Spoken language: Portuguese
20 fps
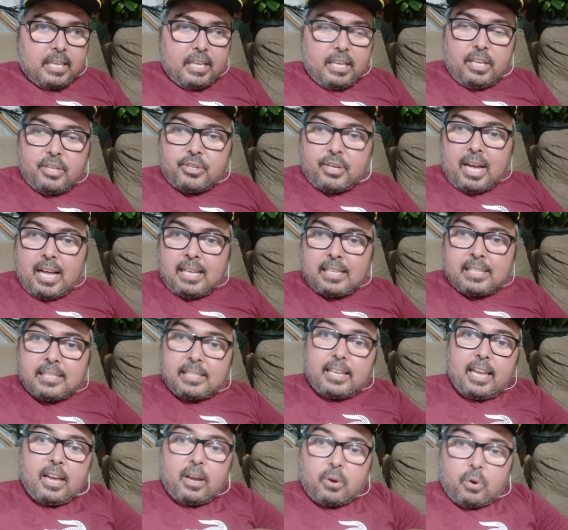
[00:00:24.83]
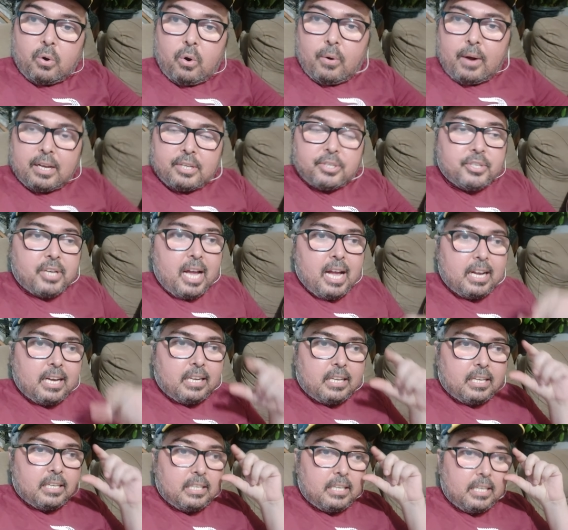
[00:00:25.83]
E já cercou a
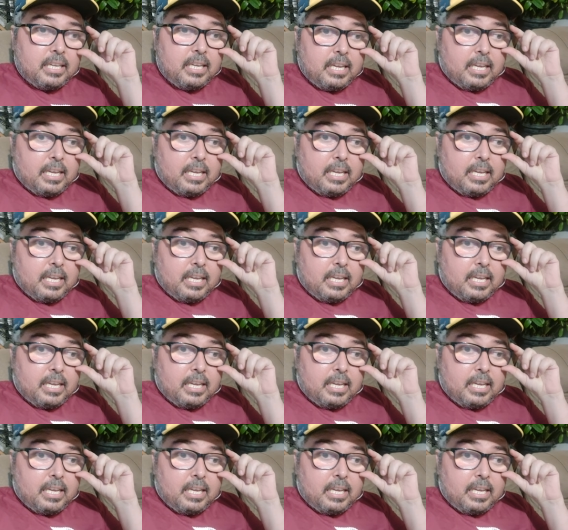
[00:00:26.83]
chácara